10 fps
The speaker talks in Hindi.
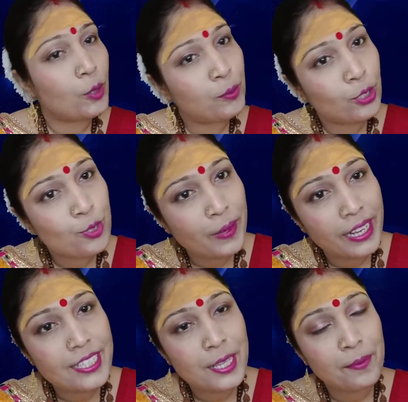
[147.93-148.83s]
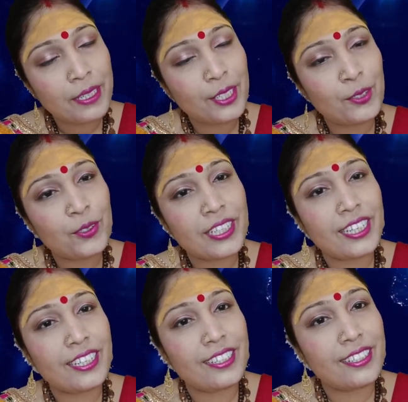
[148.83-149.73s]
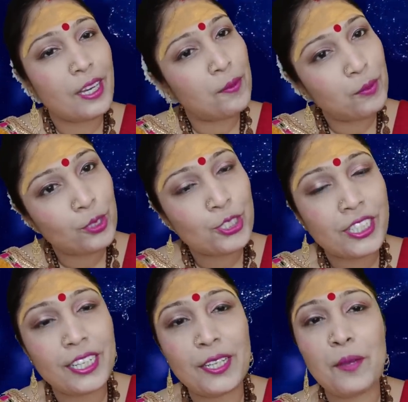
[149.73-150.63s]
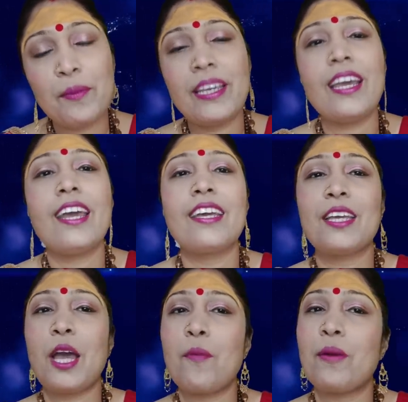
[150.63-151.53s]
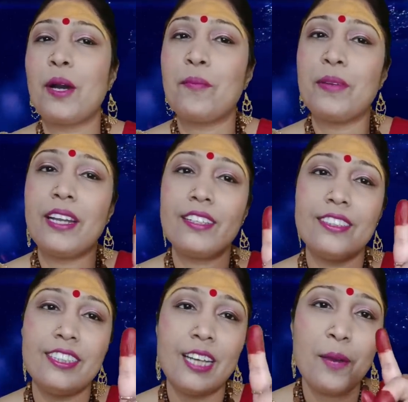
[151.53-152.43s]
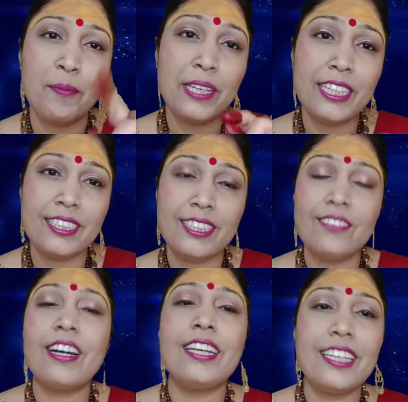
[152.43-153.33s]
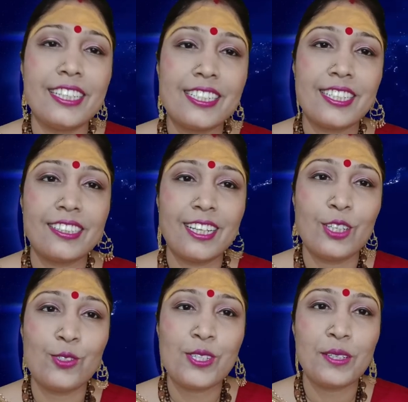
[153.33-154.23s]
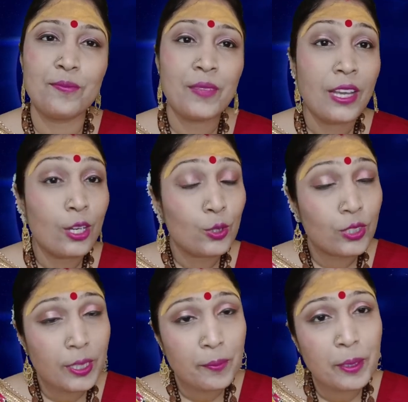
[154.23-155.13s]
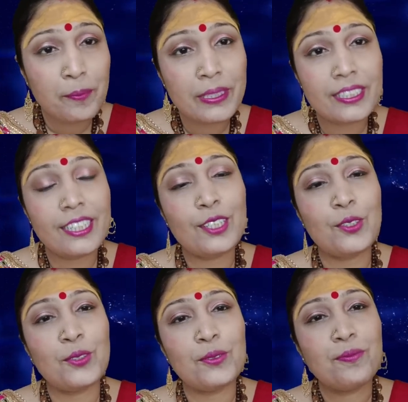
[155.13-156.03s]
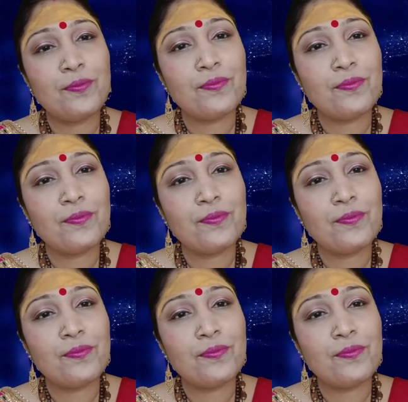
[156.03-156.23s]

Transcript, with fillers: और पुरुष भाई से भी कहूंगी यह पुरुष के लिए भी है कि आप अपना अपनी दीवानी कर सकते हैं उसे खुद अपनी पत्नी को